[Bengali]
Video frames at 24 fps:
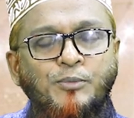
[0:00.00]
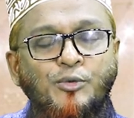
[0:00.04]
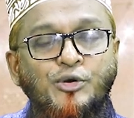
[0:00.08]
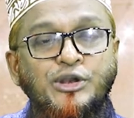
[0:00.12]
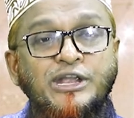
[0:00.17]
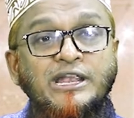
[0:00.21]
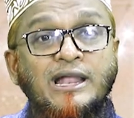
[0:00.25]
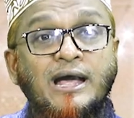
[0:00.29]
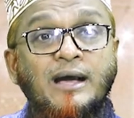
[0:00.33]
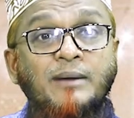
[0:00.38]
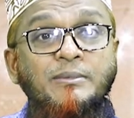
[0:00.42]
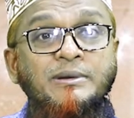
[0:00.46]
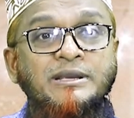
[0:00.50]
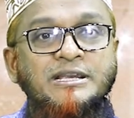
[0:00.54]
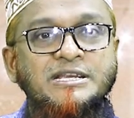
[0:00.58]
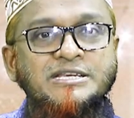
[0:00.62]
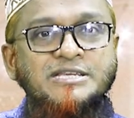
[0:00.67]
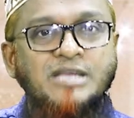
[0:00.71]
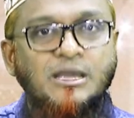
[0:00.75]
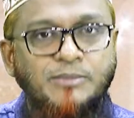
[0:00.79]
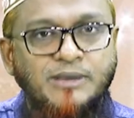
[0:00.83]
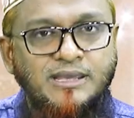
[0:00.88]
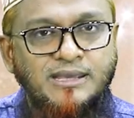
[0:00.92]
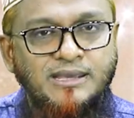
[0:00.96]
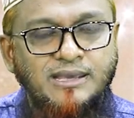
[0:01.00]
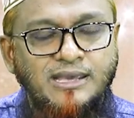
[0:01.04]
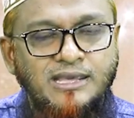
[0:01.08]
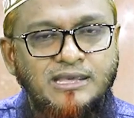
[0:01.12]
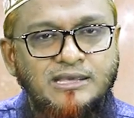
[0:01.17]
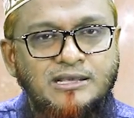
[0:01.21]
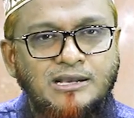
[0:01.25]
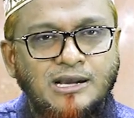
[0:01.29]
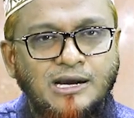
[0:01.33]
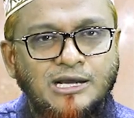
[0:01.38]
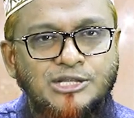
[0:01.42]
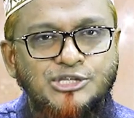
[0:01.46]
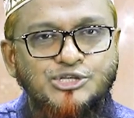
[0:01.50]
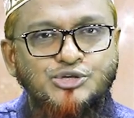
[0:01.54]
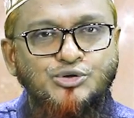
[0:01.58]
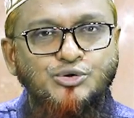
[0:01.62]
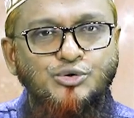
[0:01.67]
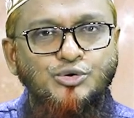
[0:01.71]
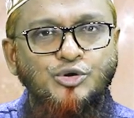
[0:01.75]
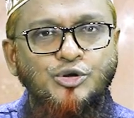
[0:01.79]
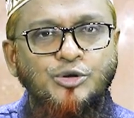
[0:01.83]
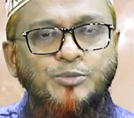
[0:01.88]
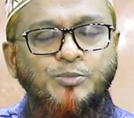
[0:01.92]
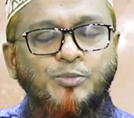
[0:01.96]
পরিণাম হিসাবে এই
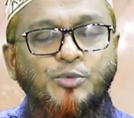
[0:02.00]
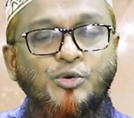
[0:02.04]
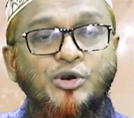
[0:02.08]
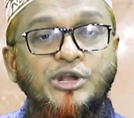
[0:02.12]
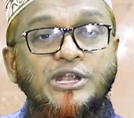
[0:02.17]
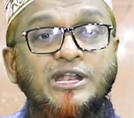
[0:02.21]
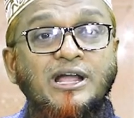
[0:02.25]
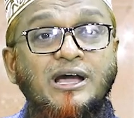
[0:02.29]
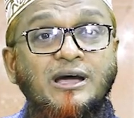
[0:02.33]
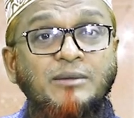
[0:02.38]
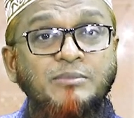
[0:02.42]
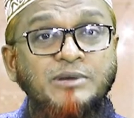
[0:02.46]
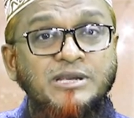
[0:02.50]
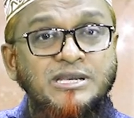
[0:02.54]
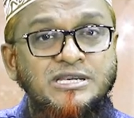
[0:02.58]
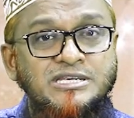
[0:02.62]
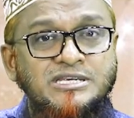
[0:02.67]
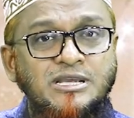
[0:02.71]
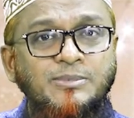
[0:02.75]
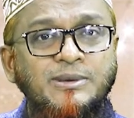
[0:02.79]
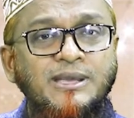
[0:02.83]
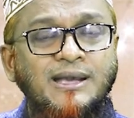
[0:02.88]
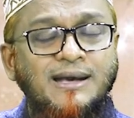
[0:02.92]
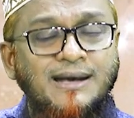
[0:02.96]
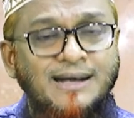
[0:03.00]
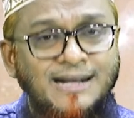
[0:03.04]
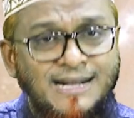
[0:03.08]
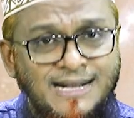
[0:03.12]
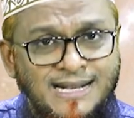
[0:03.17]
কাজগুলোর পরিণাম হিসাবে